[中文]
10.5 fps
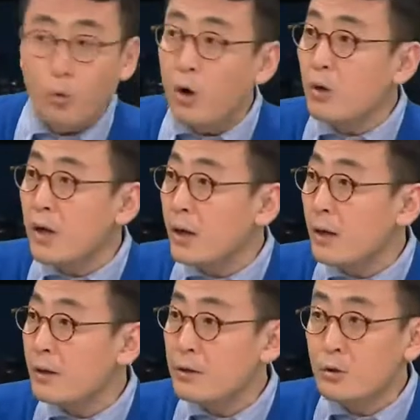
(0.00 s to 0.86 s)
活过来
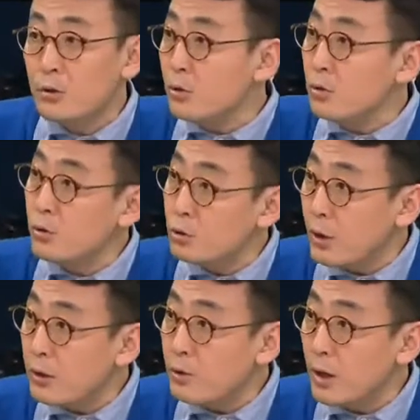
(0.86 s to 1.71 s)
了，又又又
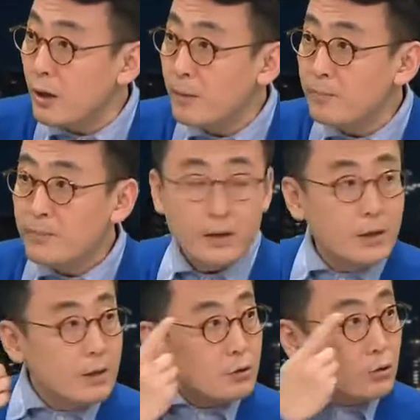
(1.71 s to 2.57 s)
痊愈了？通路
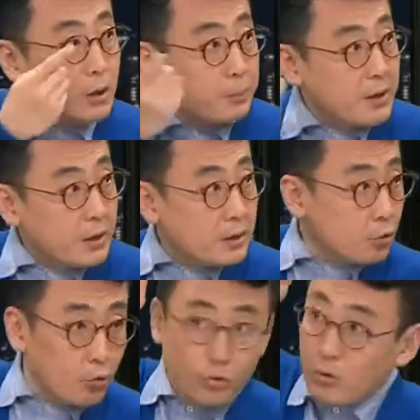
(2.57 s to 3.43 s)
打开了，他别的
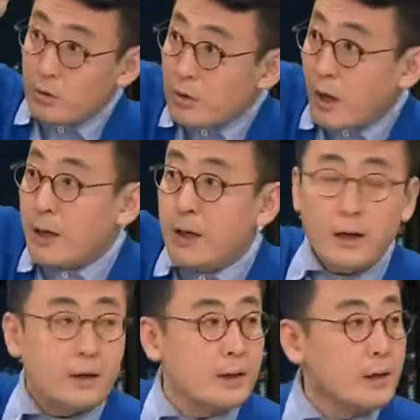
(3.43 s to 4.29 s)
通路打开
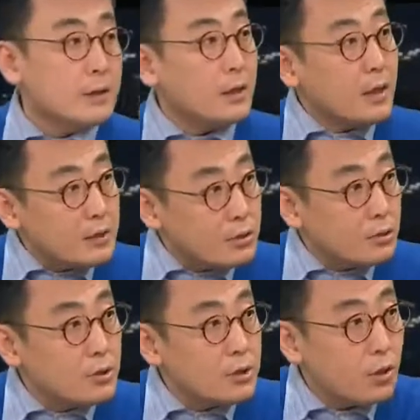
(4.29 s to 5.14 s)
了，它类
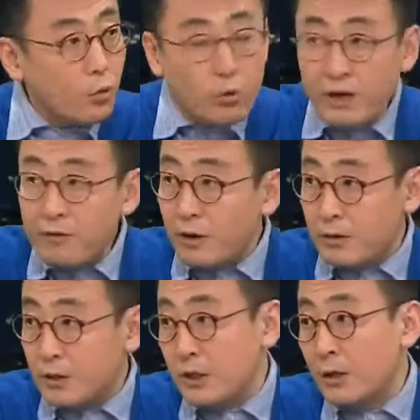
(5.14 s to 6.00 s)
似于像互联
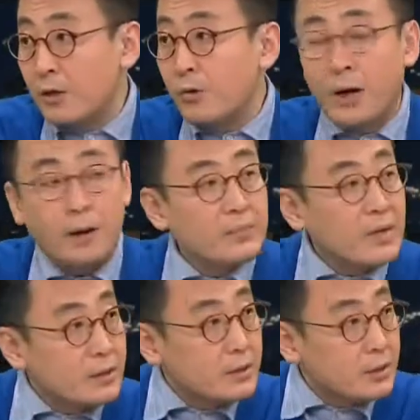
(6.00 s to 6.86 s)
网的结构啊，
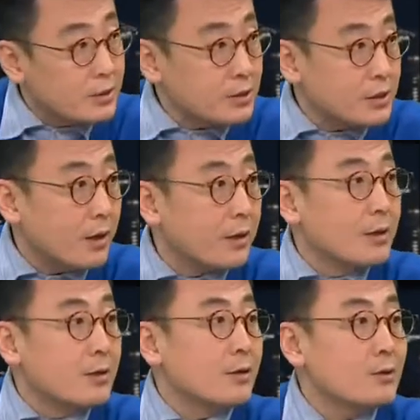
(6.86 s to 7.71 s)
也是这样。
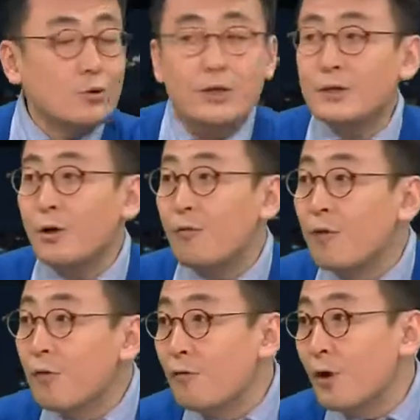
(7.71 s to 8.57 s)
呃，所以叫
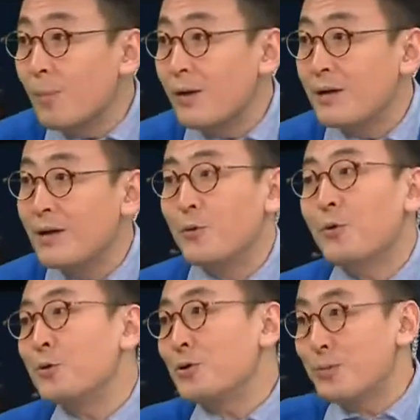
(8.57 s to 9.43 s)
蜂窝嘛。你看，
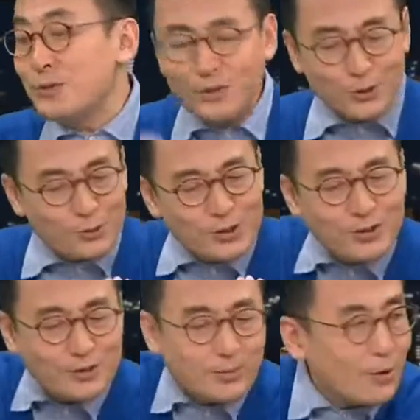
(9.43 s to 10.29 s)
我过去不知道手
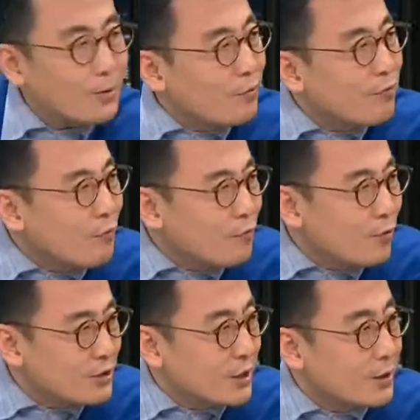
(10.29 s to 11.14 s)
机上怎么老有个蜂
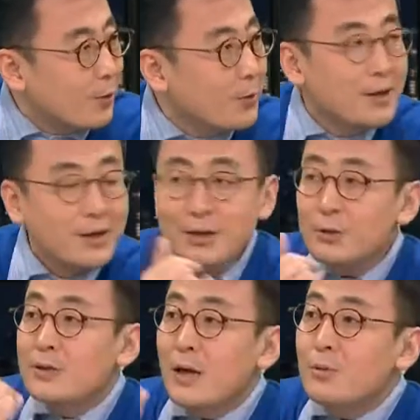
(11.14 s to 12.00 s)
窝结构，
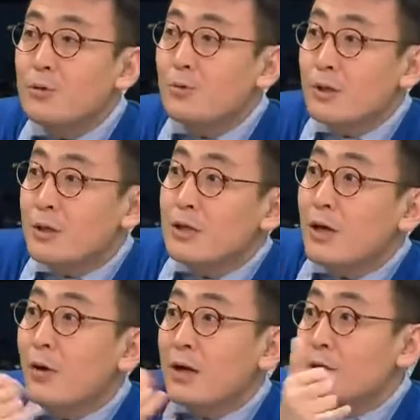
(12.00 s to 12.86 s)
就咱们用的这个
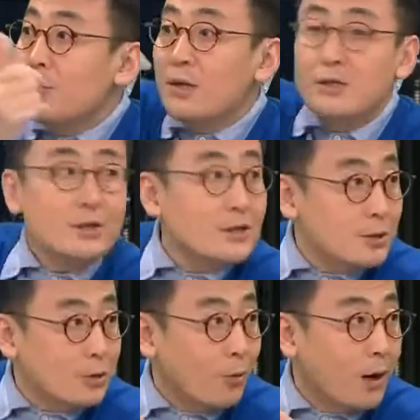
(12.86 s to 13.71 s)
电话交换机
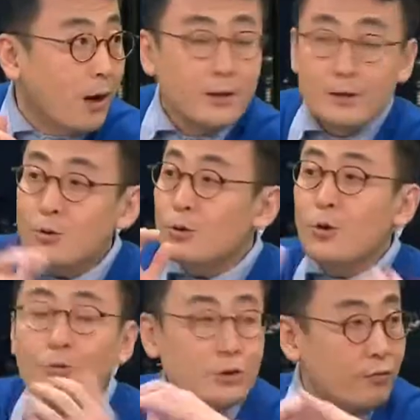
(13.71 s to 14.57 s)
系统啊，就
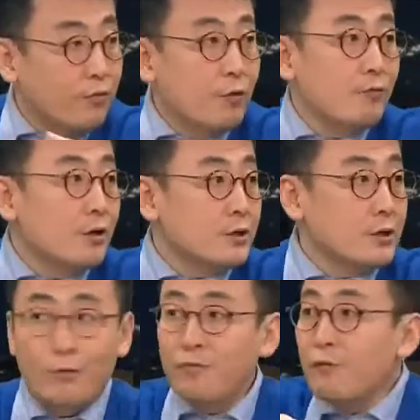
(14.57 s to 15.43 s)
都是蜂窝
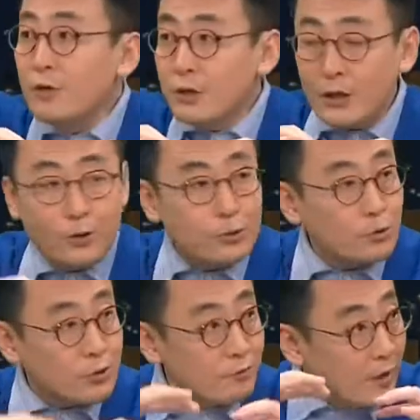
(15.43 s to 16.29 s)
结构。蜂窝结构
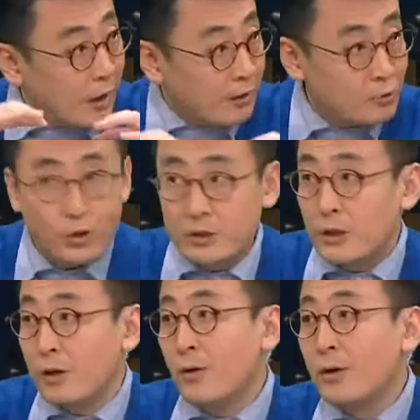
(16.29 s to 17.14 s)
就是网状
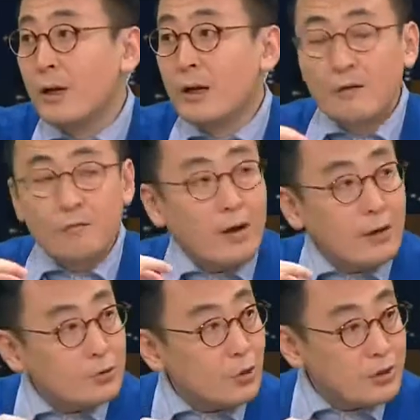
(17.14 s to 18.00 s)
结构。嗯，
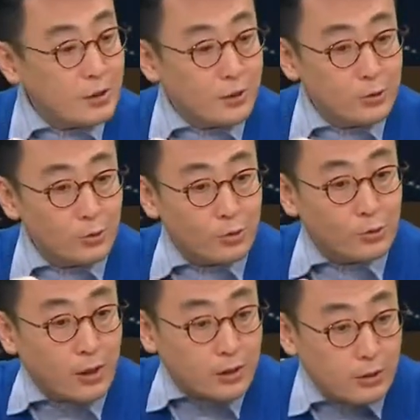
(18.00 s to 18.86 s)
网状结构就是
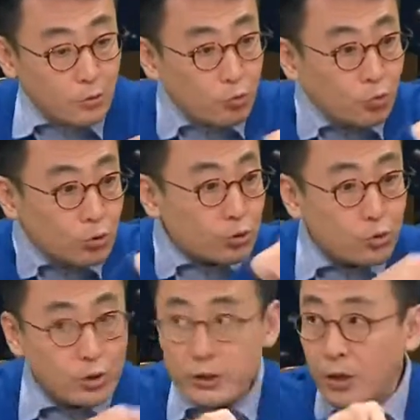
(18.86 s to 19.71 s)
说啊，它有无
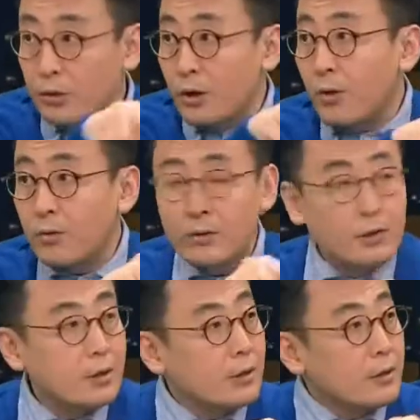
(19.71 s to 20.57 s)
数个绕道。
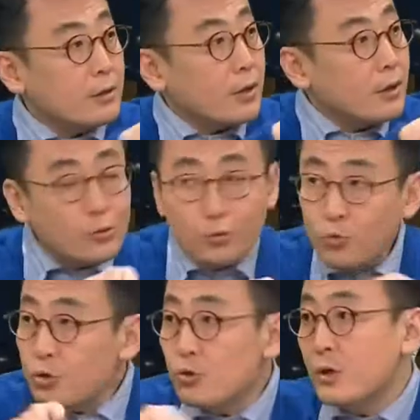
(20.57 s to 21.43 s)
对，它有
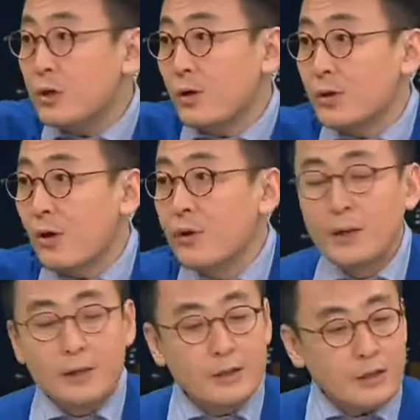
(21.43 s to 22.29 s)
无数个绕道。
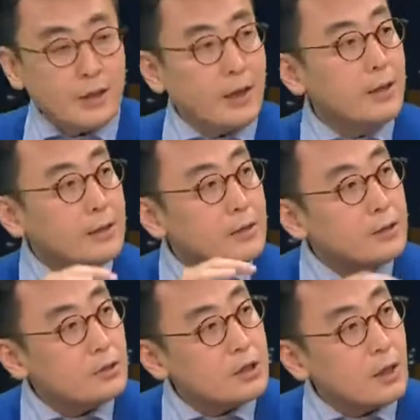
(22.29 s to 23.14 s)
你哎，
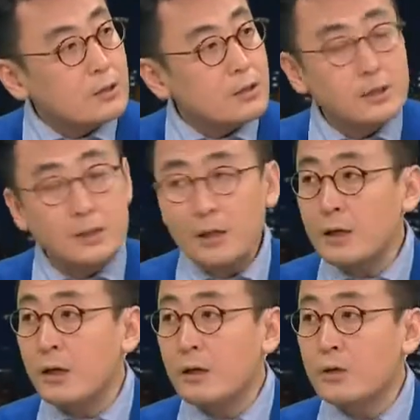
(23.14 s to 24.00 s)
你就想这些
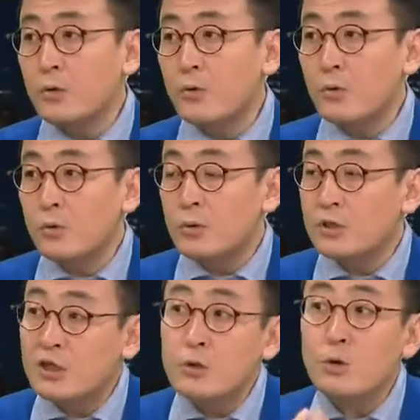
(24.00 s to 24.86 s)
个有
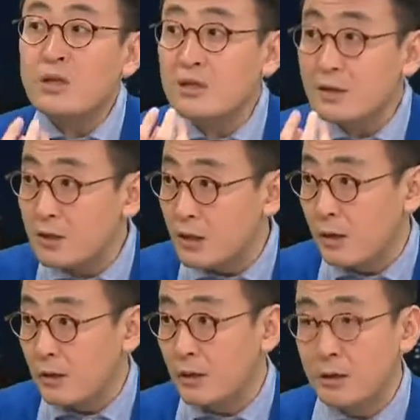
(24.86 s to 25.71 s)
极端思
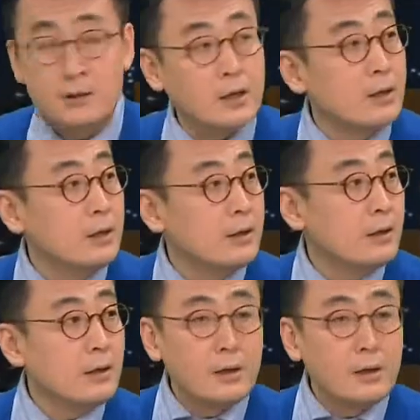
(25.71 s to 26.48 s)
想的人。